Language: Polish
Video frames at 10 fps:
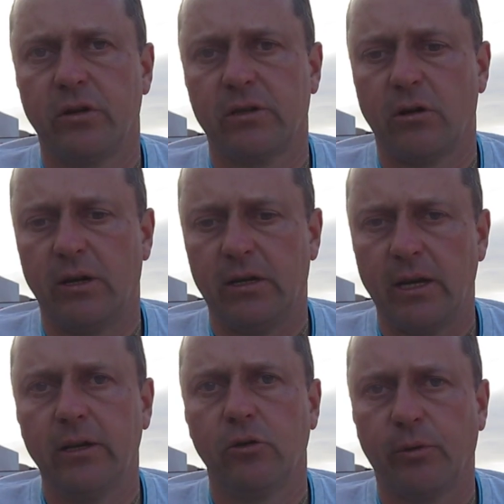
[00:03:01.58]
drodzy kochani, na
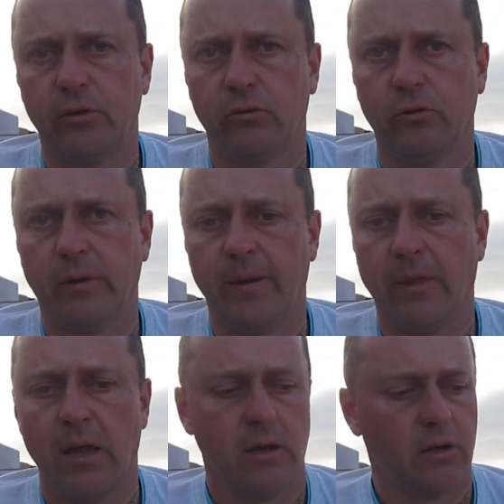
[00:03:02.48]
linku pod YouTube.
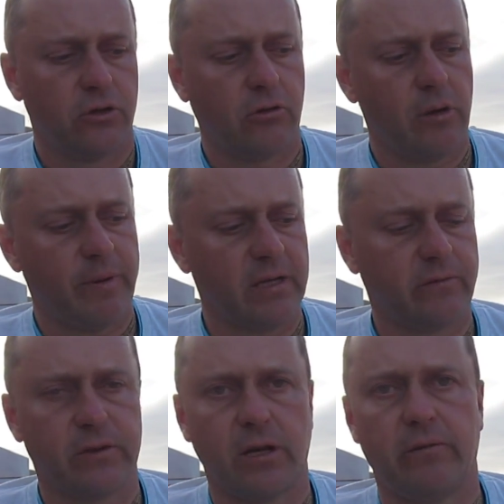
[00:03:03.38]
Dziękuję
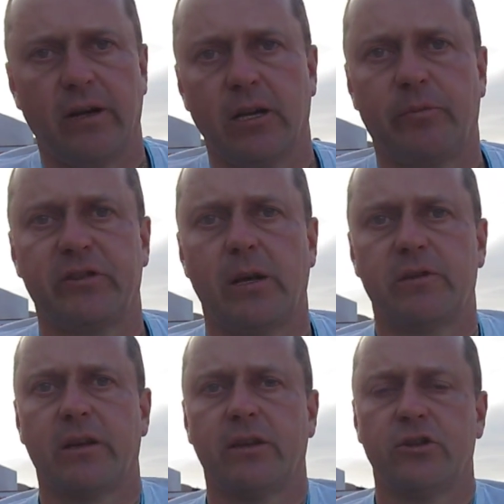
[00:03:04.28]
Państwu za uwagę, pozdrawiam
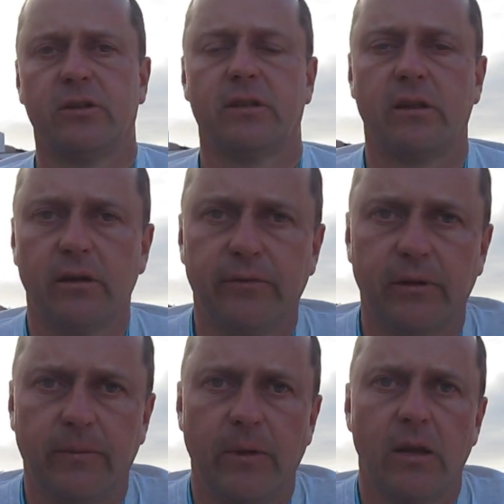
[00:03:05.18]
serdecznie z Teneryfy.